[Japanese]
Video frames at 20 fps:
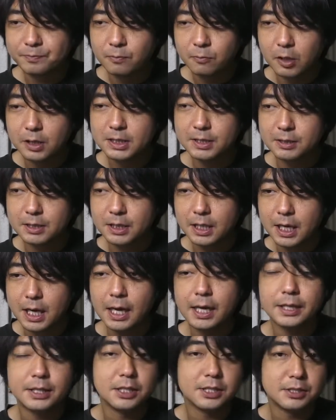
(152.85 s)
わざわざ
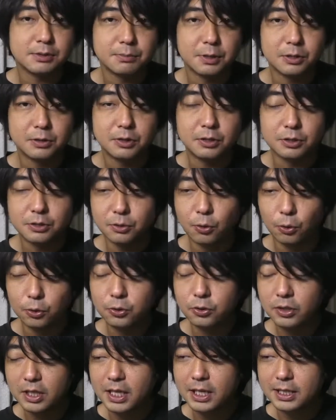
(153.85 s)
書いてしまうっていう大
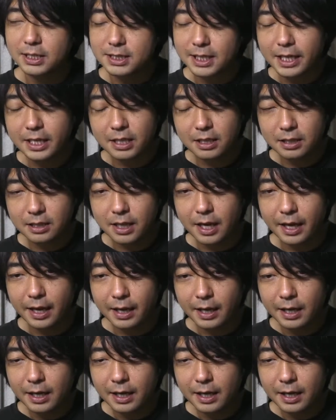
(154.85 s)
人がね、最近ね、